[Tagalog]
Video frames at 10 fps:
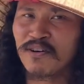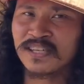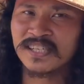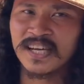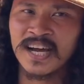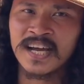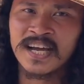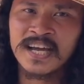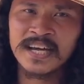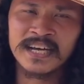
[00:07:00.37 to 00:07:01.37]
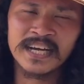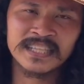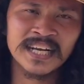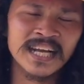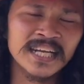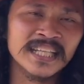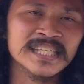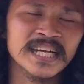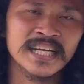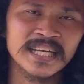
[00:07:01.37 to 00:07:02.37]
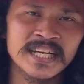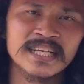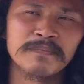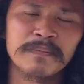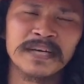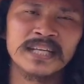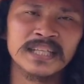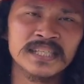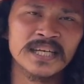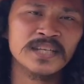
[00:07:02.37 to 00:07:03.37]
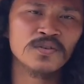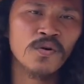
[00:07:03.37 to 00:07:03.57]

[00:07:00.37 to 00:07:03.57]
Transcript: no ni siya. Uh, daghan kitag sakyanan nga papakita sa inyo